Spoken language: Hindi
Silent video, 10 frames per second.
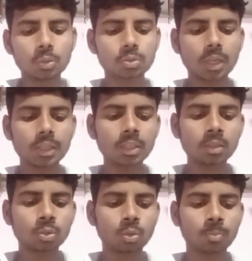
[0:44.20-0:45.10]
उसका ई
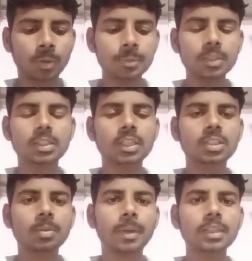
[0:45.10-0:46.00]
एक शोरूम प्राइस
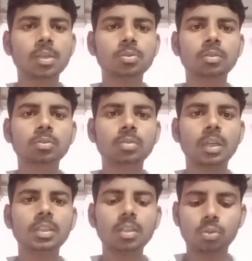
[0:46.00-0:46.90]
सिक्सटी फाइव थाउजेंड
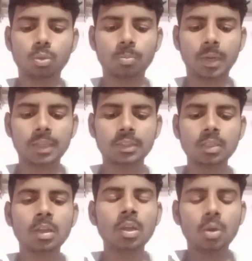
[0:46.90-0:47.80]
उसका ई एक शोरूम प्राइस
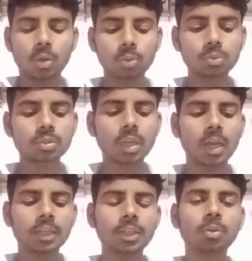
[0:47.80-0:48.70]
है और उसका
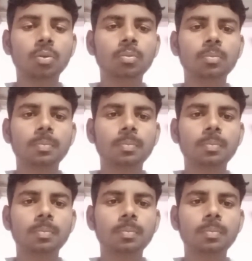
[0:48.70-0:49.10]
आर टी ओ